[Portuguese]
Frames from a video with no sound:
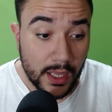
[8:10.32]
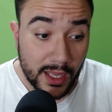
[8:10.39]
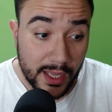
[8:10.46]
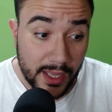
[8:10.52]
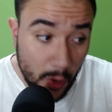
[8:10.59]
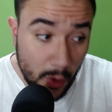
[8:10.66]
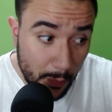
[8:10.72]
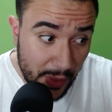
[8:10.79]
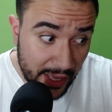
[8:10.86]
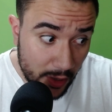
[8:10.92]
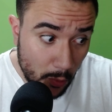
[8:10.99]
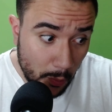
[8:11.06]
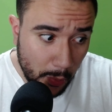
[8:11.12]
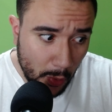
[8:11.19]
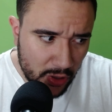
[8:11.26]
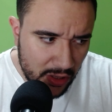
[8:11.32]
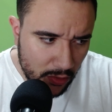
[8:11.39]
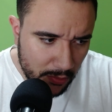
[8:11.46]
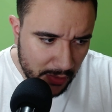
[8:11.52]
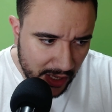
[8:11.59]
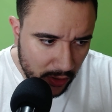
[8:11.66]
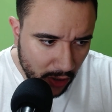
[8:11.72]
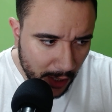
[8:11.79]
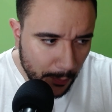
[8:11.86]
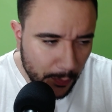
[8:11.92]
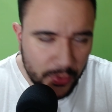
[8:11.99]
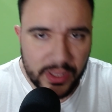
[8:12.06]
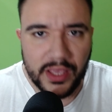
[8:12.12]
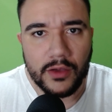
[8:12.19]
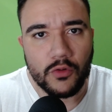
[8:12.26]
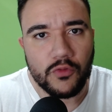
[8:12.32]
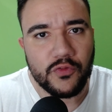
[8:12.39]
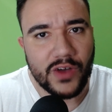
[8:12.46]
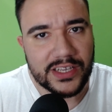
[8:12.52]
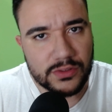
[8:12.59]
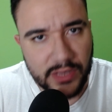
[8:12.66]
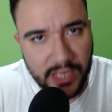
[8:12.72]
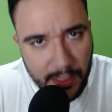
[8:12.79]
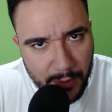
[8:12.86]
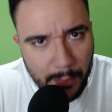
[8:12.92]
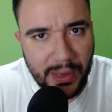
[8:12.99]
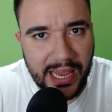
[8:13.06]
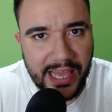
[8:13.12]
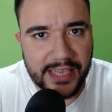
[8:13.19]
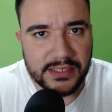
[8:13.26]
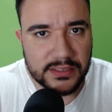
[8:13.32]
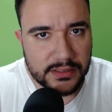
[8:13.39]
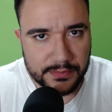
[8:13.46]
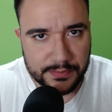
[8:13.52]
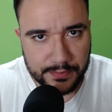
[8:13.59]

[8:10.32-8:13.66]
Eu peguei um pouquinho melhor porque eu faço gameplays,